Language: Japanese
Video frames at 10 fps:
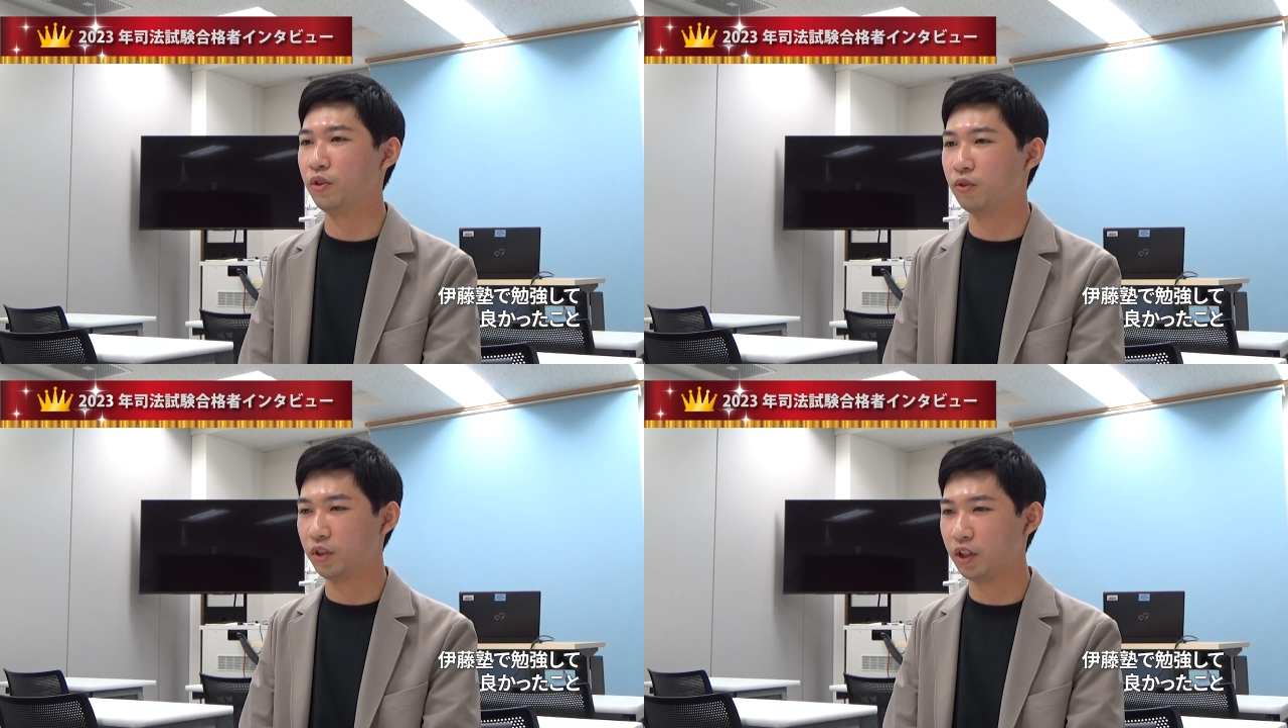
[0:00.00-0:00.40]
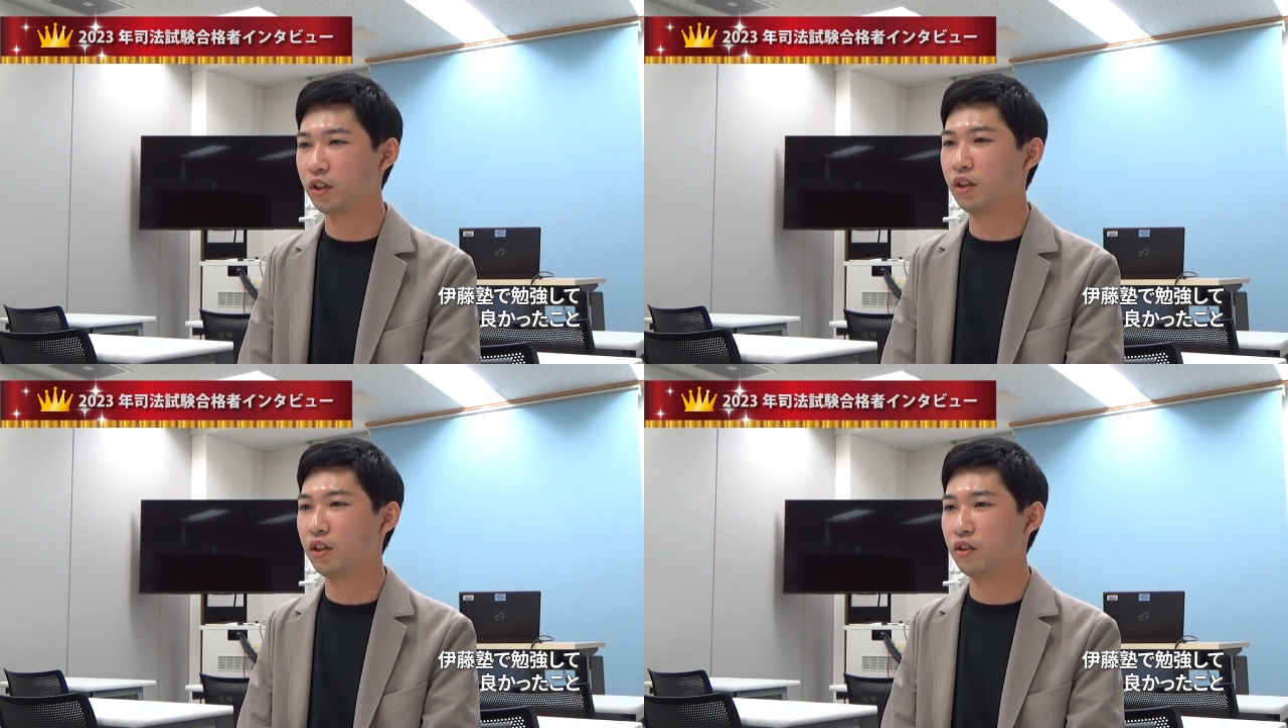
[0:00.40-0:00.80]
無料で
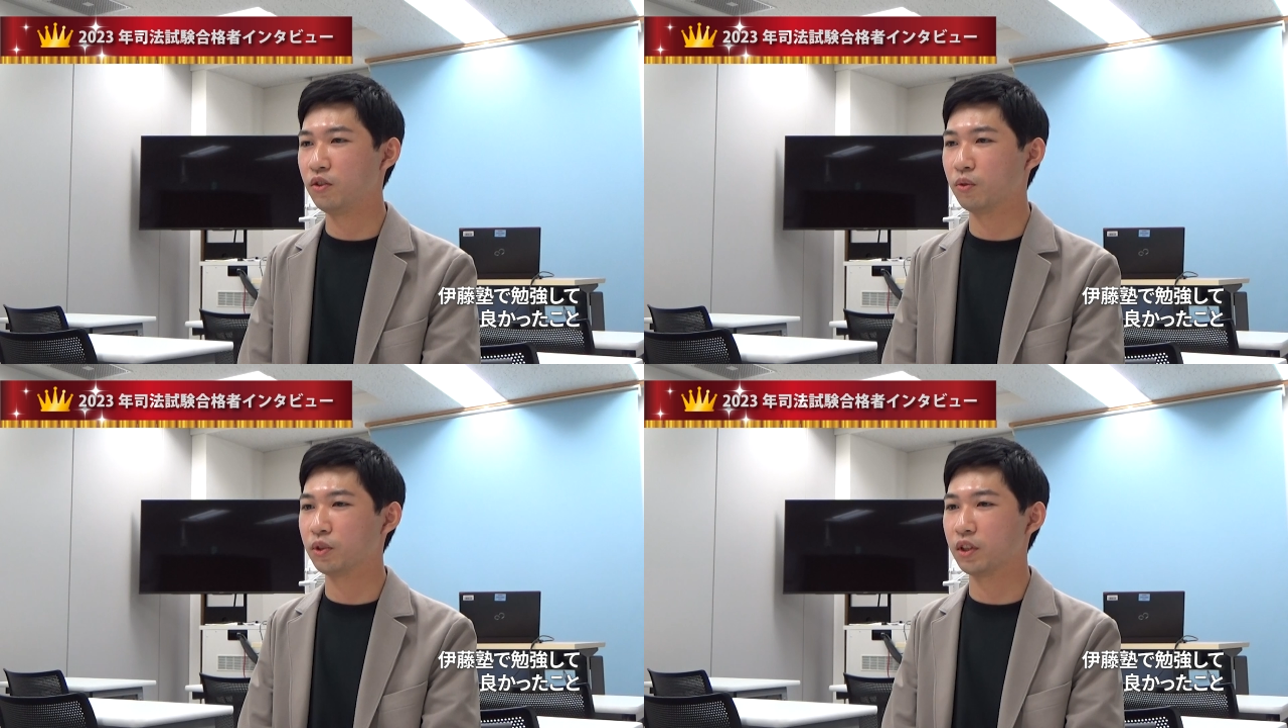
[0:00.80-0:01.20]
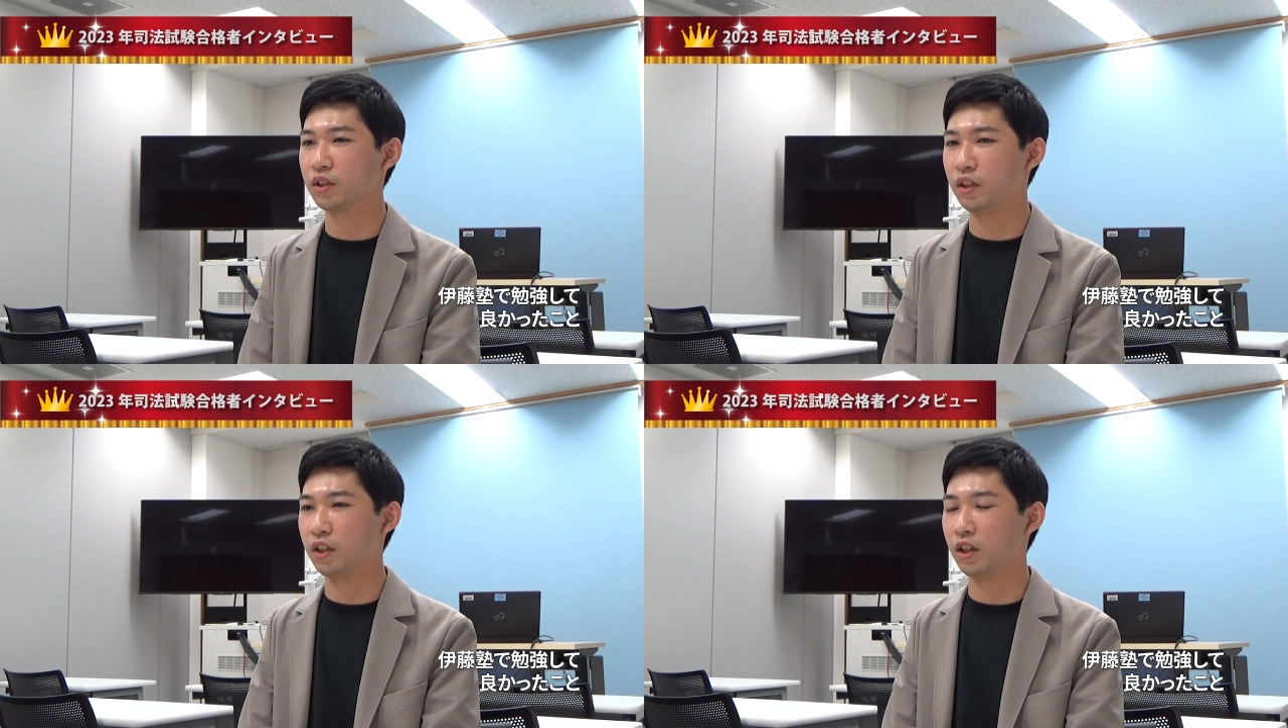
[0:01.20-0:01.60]
受講さ
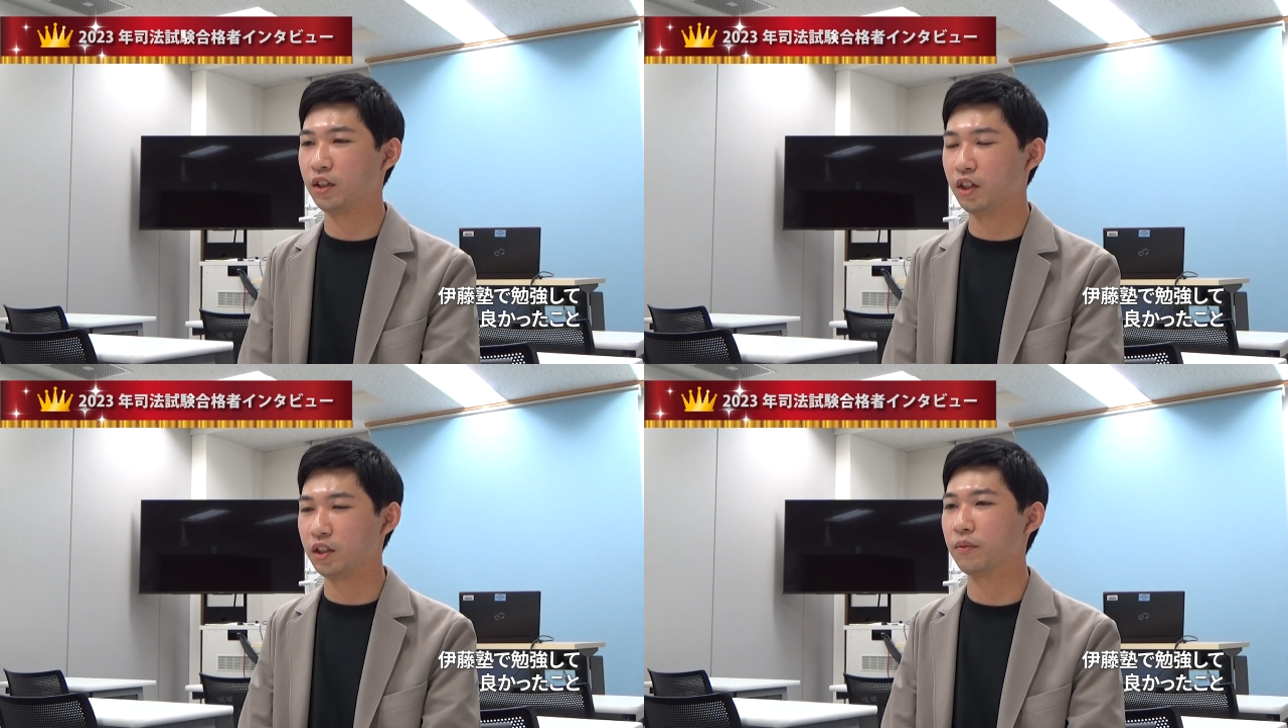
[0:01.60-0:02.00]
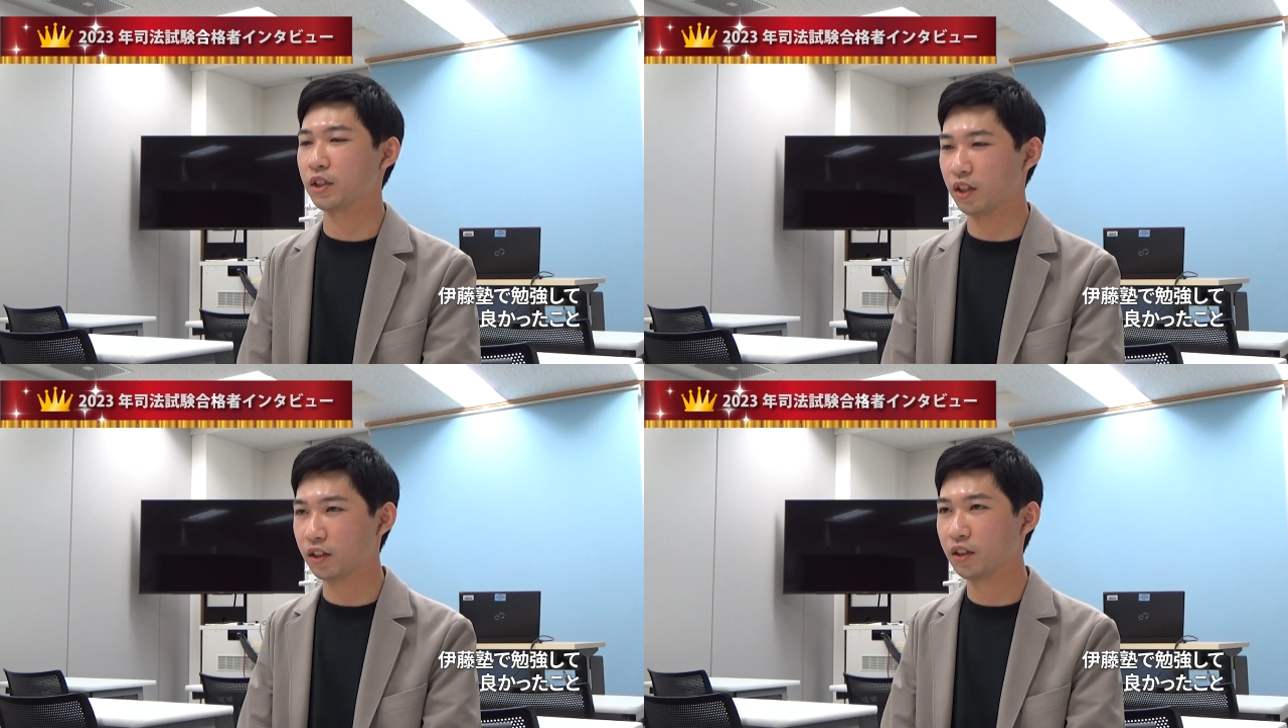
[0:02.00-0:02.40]
せていただいたりしま
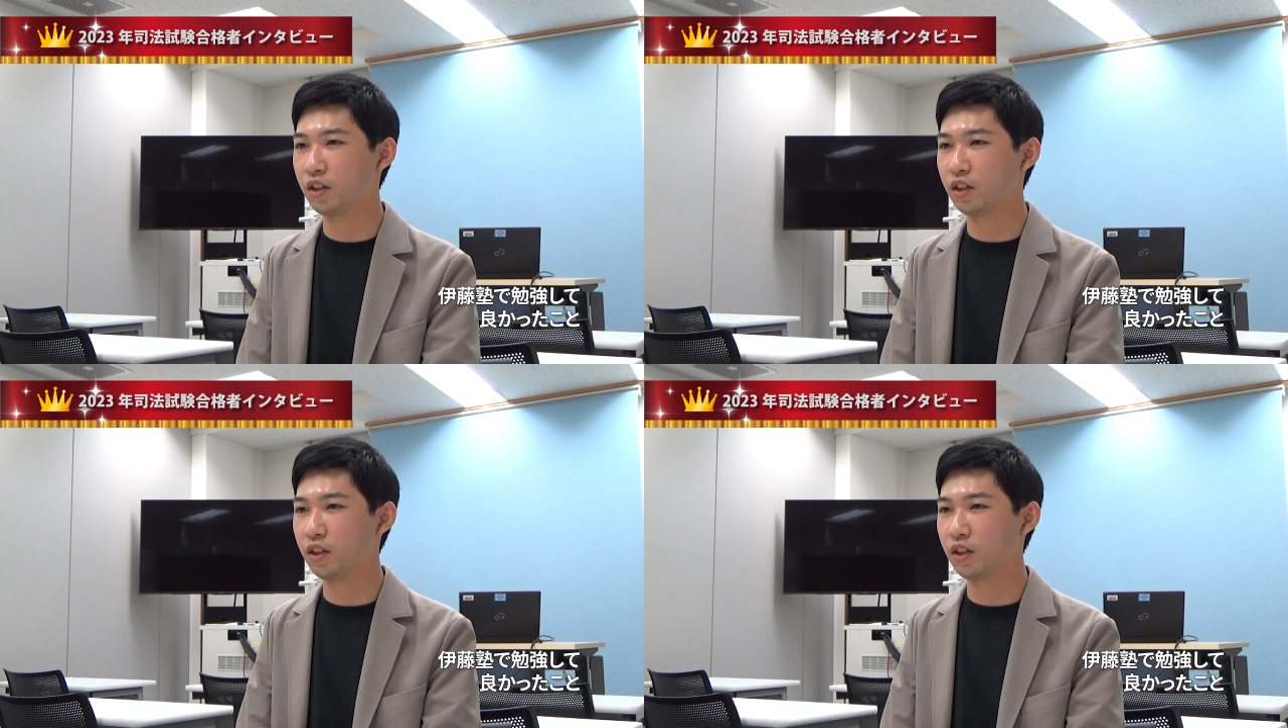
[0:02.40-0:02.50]
した。